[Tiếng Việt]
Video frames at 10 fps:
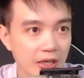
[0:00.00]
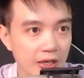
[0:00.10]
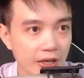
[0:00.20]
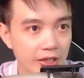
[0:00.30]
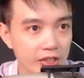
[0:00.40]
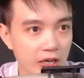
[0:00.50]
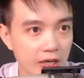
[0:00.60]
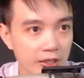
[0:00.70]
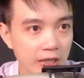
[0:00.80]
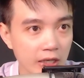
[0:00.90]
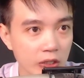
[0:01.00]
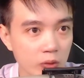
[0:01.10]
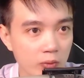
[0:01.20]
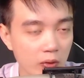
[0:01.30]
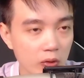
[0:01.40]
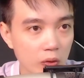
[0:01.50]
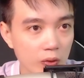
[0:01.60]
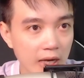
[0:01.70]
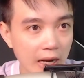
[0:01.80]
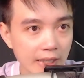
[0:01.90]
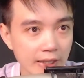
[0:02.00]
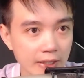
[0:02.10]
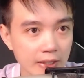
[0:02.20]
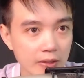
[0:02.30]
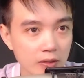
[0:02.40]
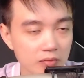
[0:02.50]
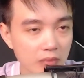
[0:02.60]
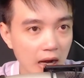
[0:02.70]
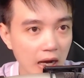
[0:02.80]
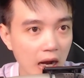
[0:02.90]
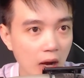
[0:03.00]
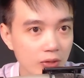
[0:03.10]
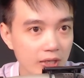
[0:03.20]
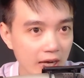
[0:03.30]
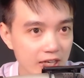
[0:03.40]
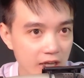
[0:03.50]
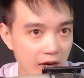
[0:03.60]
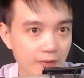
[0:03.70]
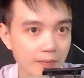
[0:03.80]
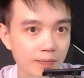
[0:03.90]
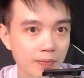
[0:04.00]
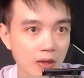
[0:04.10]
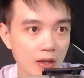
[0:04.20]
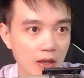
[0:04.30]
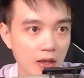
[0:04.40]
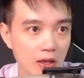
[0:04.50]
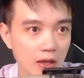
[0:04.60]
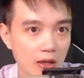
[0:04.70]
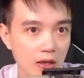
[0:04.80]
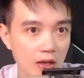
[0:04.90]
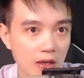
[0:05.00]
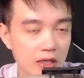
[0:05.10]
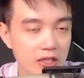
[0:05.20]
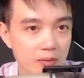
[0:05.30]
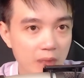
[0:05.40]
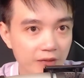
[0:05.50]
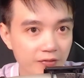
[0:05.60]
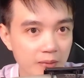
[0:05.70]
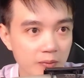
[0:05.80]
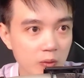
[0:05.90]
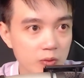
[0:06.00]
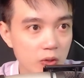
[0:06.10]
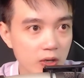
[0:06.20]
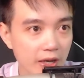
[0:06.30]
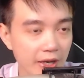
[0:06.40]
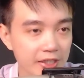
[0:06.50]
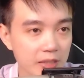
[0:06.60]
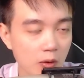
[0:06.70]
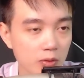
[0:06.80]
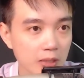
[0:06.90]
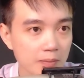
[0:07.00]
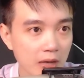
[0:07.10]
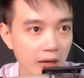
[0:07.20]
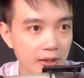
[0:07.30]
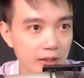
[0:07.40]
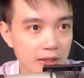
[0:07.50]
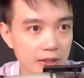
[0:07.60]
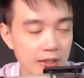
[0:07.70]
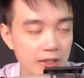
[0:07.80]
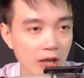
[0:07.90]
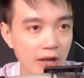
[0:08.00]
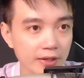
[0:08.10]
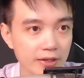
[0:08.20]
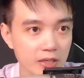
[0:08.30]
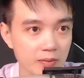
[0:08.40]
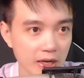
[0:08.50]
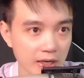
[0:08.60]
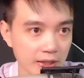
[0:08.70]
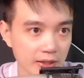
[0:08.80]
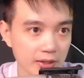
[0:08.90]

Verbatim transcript: dần hiện ra hình ảnh của một cô gái mặc áo dài trắng. Trên bàn phím cũng xuất hiện ra một tấm ảnh y chang như trên màn hình.